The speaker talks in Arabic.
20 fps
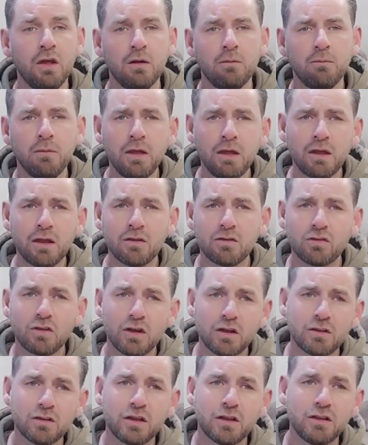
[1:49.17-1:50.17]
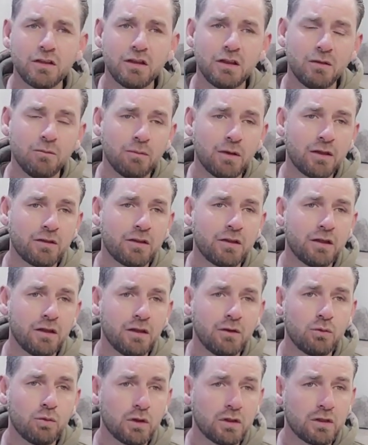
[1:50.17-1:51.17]
مارس أيضا المدح
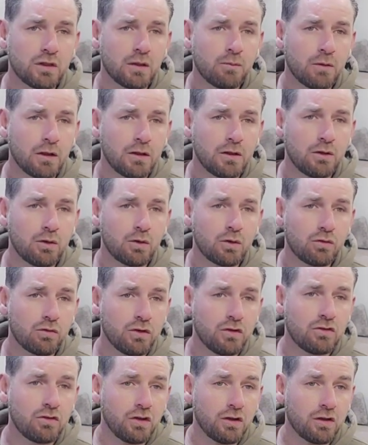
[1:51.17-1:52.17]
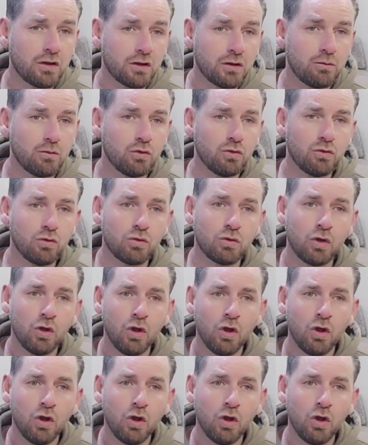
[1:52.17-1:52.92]
والتملق في شعر الملوك